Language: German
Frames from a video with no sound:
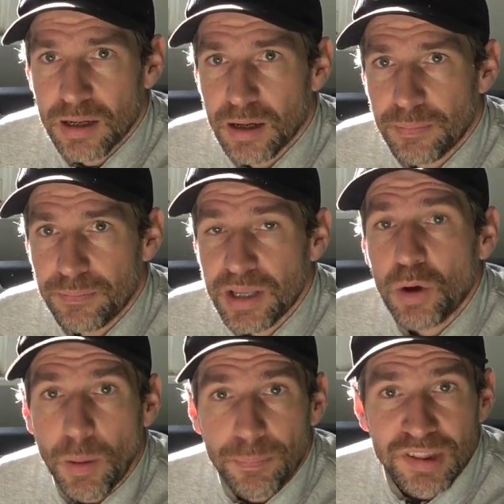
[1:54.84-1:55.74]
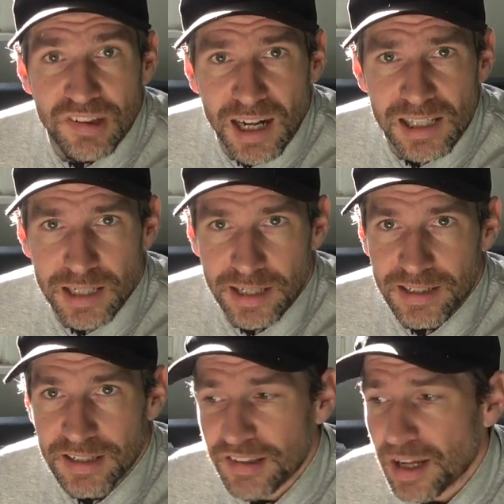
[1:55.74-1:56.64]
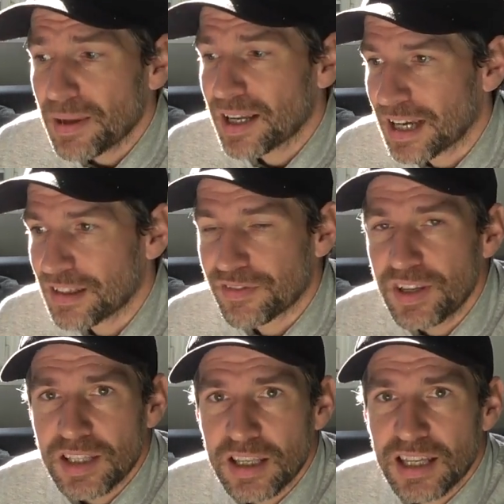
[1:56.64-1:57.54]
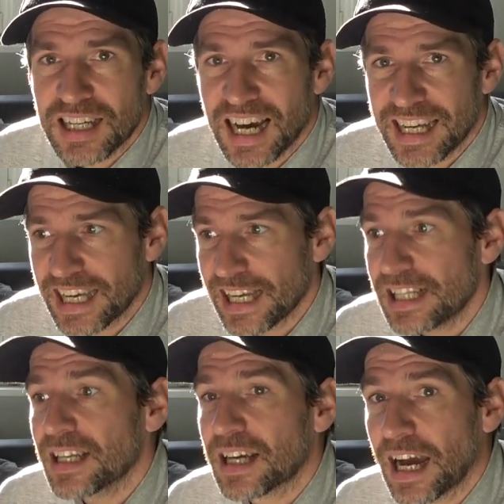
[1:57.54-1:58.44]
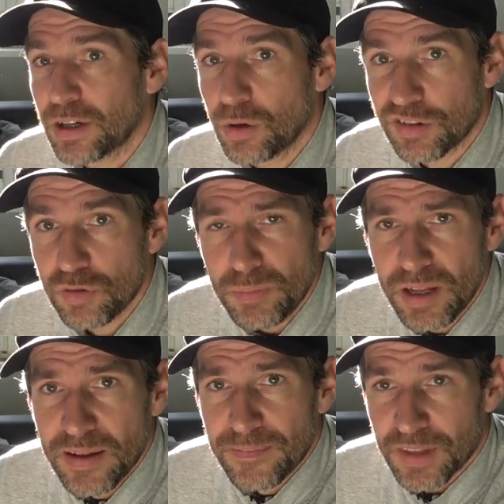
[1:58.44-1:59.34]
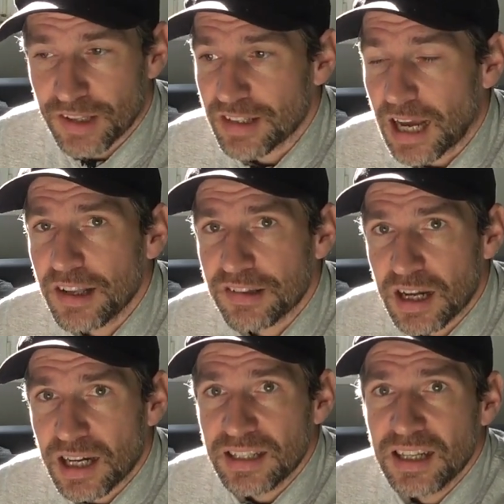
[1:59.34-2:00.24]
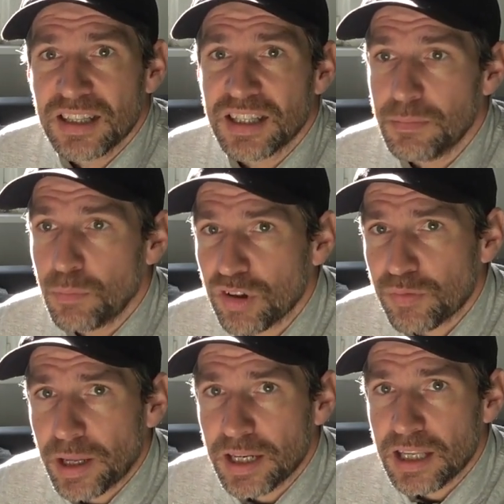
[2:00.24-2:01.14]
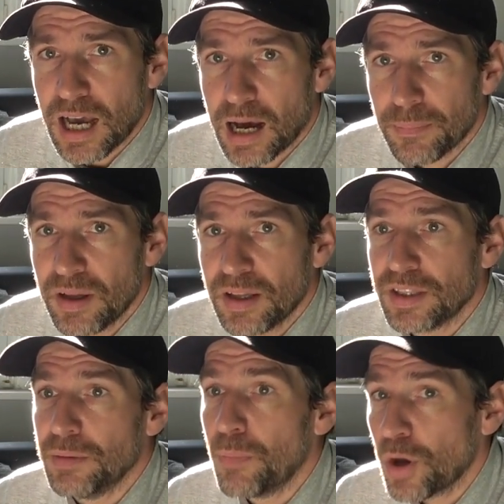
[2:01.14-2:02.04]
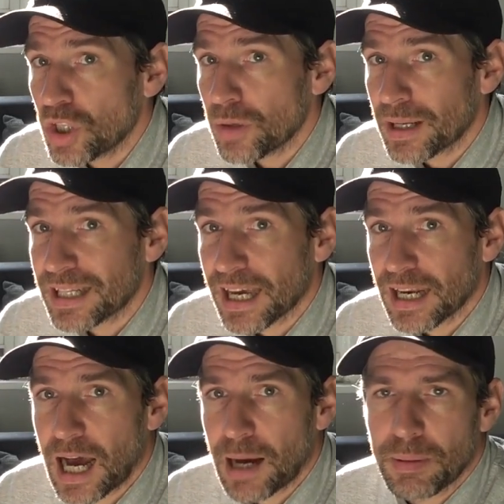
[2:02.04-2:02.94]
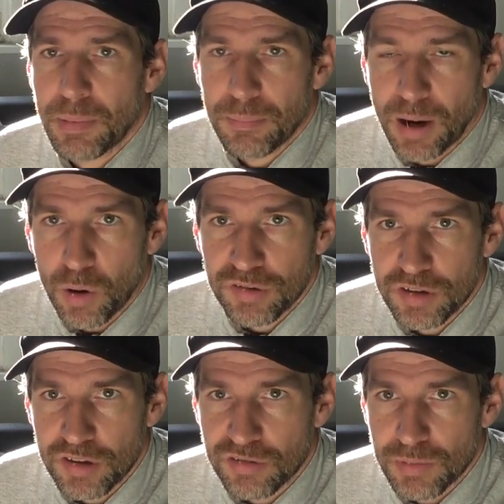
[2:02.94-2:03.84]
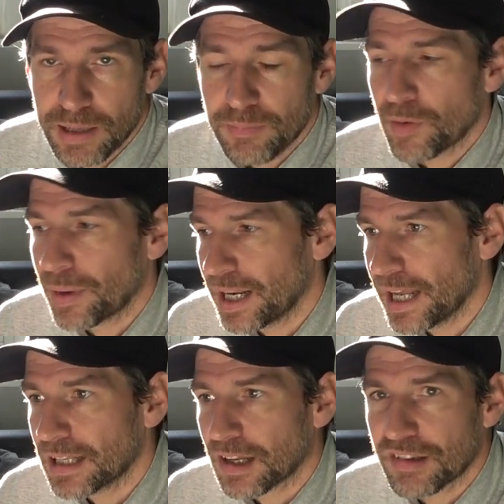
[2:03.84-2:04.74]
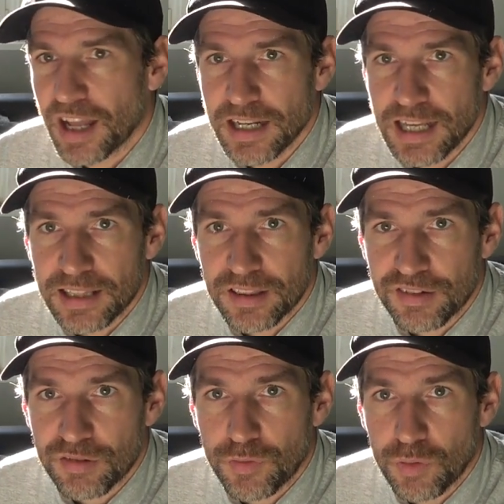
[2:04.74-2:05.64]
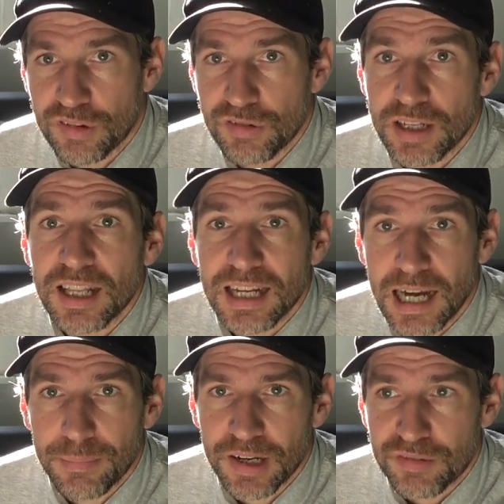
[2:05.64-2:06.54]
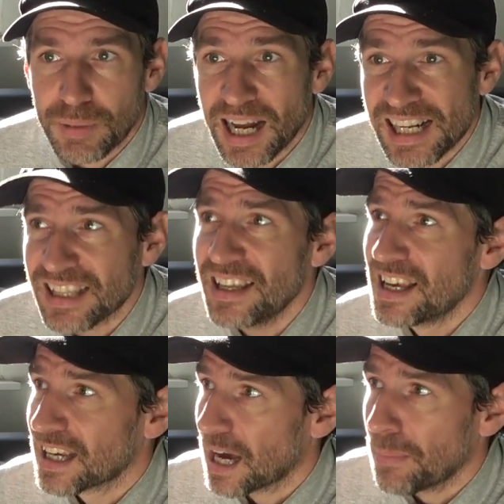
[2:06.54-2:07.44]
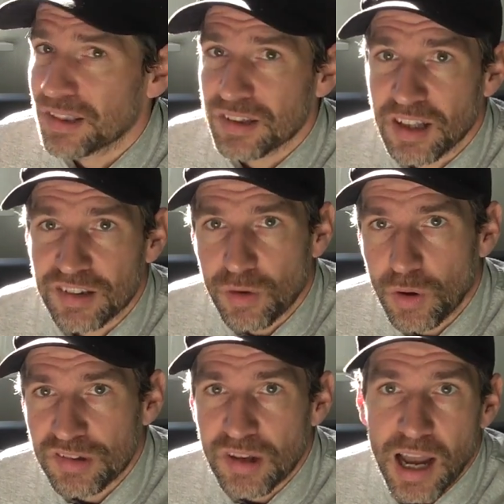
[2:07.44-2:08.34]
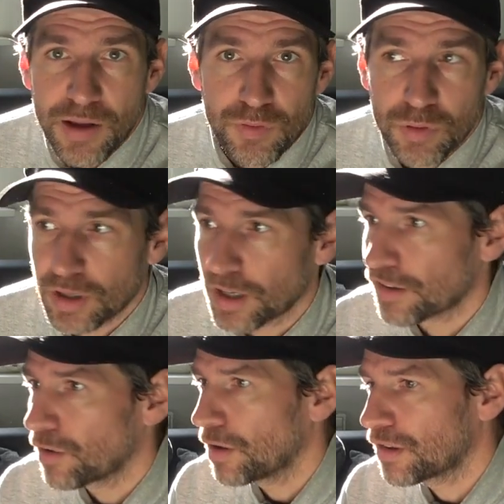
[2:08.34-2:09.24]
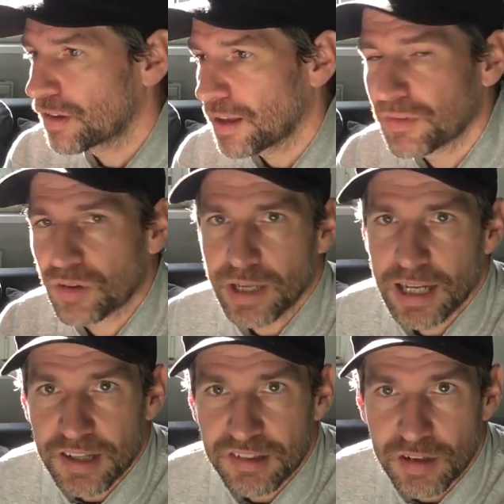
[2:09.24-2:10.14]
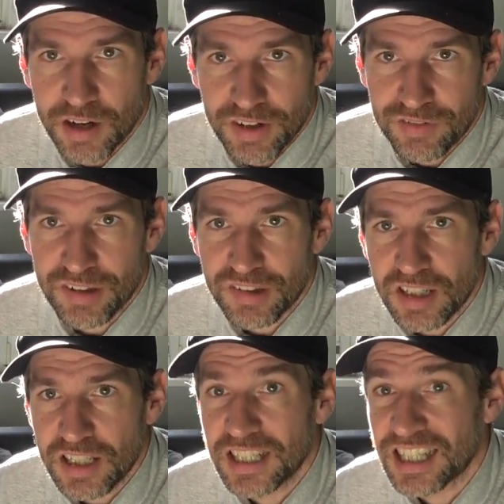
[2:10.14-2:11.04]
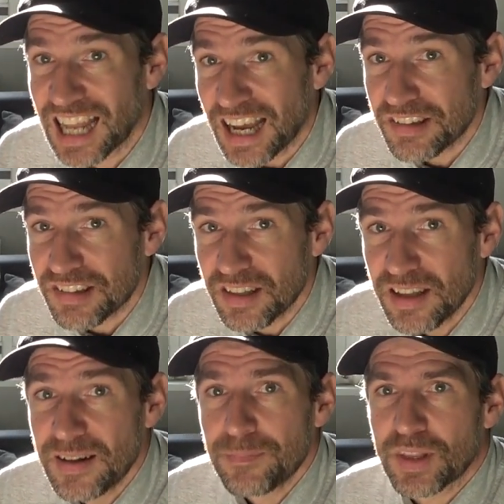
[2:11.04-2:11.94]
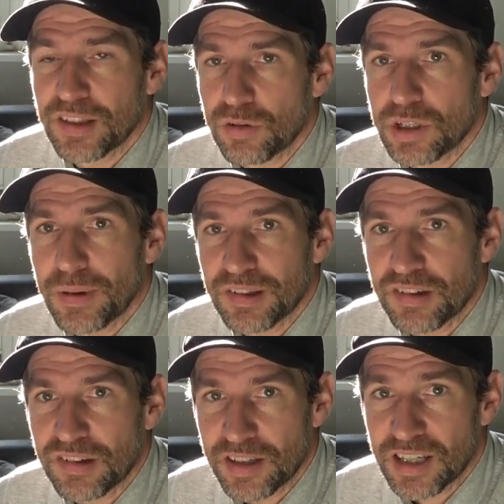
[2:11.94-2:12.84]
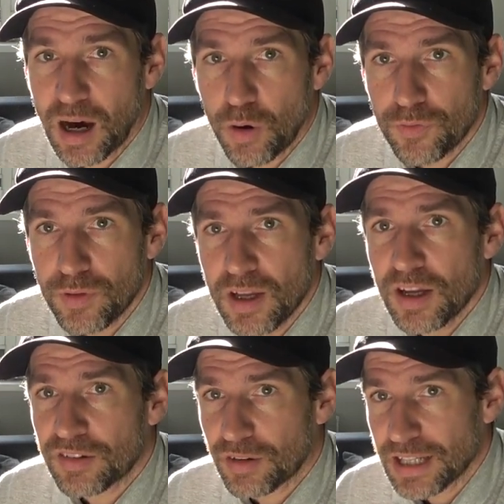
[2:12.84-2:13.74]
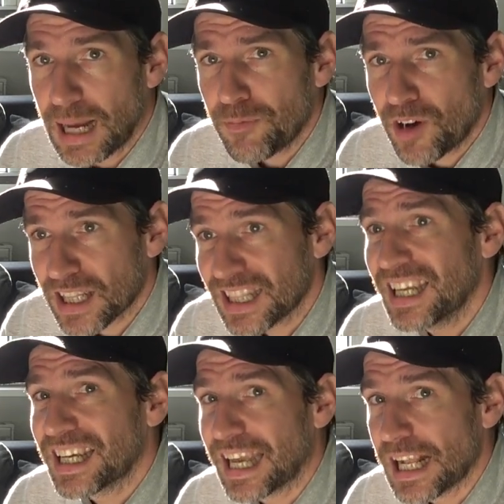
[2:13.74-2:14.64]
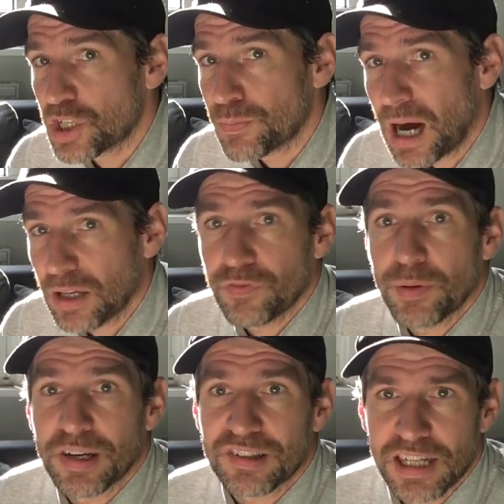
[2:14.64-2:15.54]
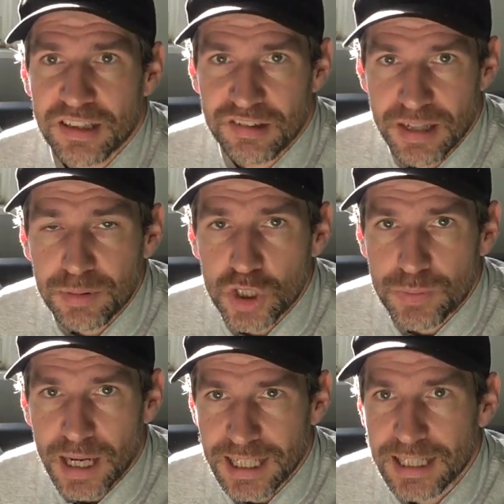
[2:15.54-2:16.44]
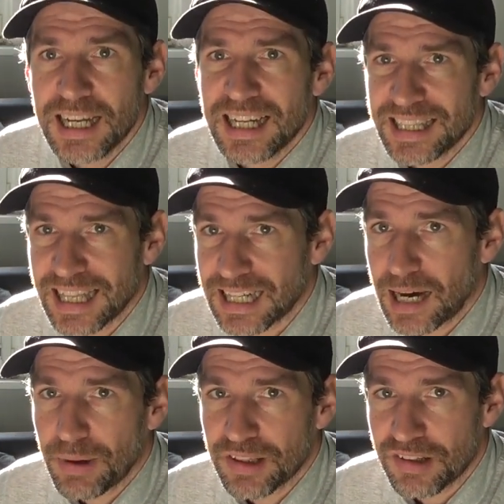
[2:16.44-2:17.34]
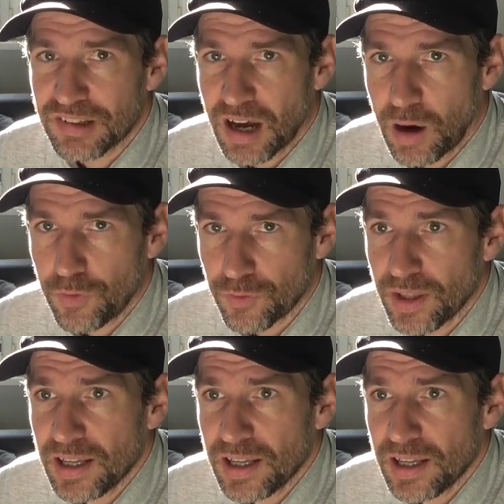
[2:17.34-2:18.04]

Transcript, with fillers: ähm, ja, überhaupt bezahlen kann. Deshalb ganz wichtig, kein Geld, kein Konsum. Das sind alles Sachen, die muss man nicht haben, die möchte man gern aber man braucht sie nicht zu Leben. Wenn man ein älteres Handy hat und das noch funktioniert, kann man das behalten. Kann man sich das neueste iPhone oder das neueste Samsung Galaxy oder was weiß ich nicht, nicht leisten, dann sollte man sich es nicht kaufen, sondern abwarten, Geld sparen und wenn man das Geld zusammengespart hat, dann kann man es sich kaufen.